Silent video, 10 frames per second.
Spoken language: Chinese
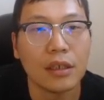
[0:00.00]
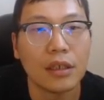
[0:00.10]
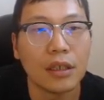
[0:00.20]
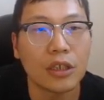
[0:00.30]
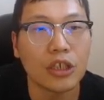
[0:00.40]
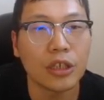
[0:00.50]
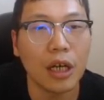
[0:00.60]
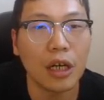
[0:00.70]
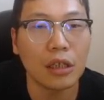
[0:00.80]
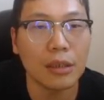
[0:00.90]
啊，吃
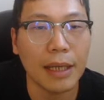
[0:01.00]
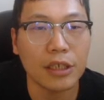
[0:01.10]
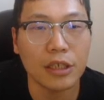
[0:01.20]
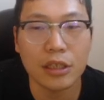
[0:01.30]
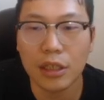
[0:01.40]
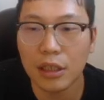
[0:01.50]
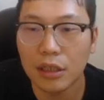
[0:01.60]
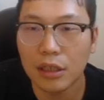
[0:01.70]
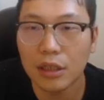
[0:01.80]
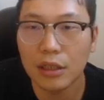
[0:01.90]
掉，然后再把这个吃掉。
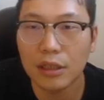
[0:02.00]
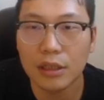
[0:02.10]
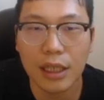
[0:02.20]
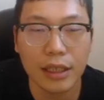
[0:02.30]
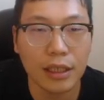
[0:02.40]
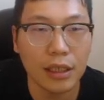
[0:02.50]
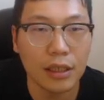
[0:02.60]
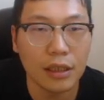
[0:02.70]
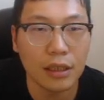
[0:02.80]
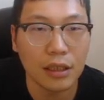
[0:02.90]
下一个，
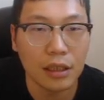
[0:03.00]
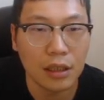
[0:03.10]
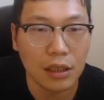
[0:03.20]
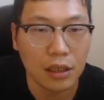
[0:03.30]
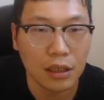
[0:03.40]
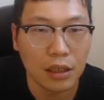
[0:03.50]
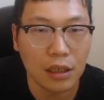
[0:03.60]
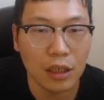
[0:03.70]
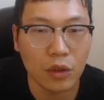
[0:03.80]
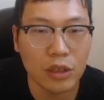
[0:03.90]

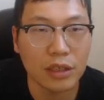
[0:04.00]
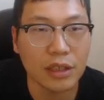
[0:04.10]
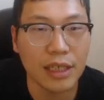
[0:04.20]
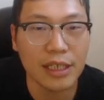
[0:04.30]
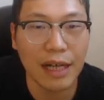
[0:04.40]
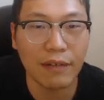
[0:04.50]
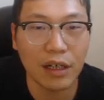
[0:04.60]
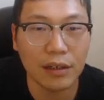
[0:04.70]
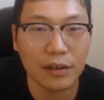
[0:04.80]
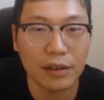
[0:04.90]
啊，又是底线杀
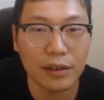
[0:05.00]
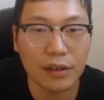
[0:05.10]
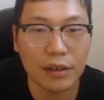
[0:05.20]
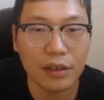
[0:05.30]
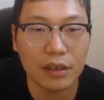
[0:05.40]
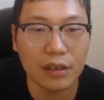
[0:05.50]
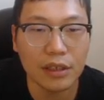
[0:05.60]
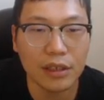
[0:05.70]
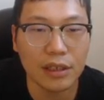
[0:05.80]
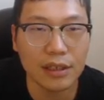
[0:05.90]
王，
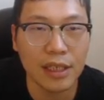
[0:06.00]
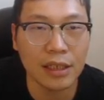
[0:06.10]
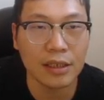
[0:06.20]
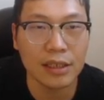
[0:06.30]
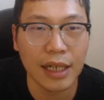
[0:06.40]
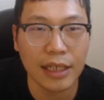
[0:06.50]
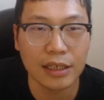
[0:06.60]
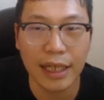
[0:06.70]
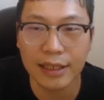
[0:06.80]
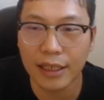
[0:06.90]
这个底线的棋还是
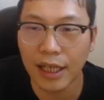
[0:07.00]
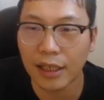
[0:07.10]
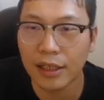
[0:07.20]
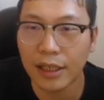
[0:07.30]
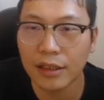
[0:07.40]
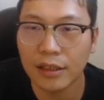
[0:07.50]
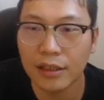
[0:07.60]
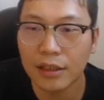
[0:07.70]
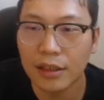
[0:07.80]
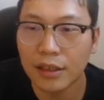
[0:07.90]
太简单了点。
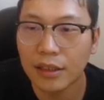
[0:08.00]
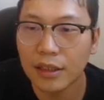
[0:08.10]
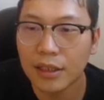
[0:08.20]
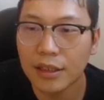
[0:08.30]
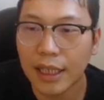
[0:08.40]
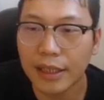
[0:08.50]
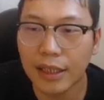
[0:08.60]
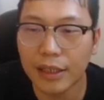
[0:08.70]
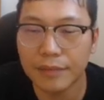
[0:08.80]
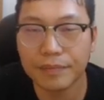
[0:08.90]
下一个，